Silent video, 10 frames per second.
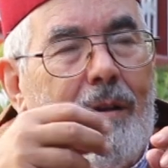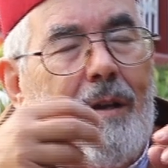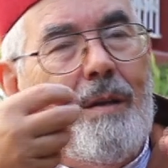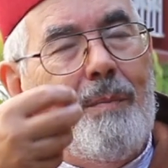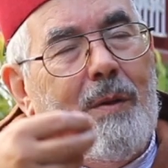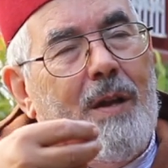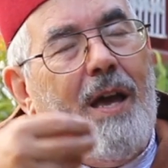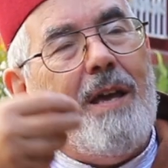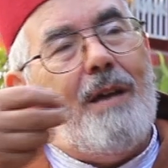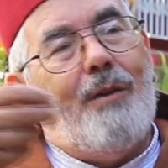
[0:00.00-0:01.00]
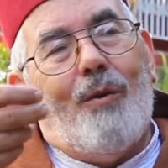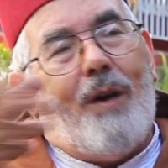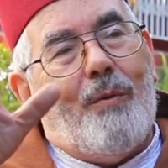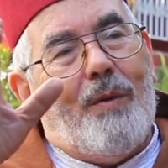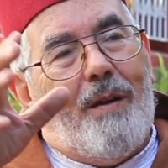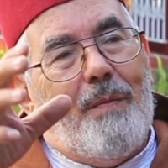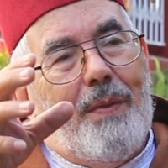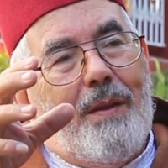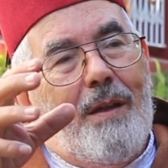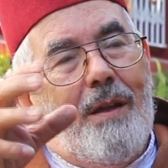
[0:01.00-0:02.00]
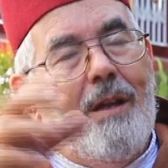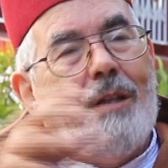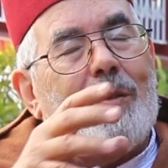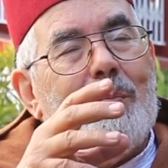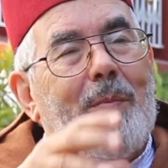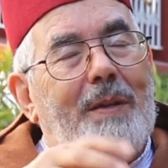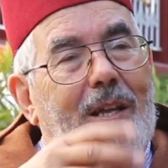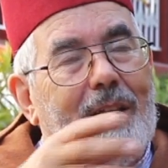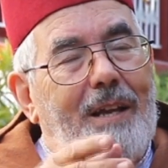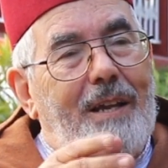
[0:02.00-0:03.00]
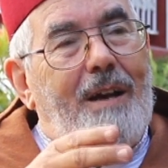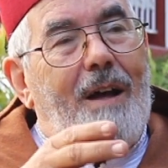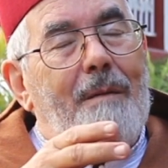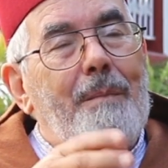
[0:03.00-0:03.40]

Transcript: يعني من الناحيه اللغويه ثم بعد ذلك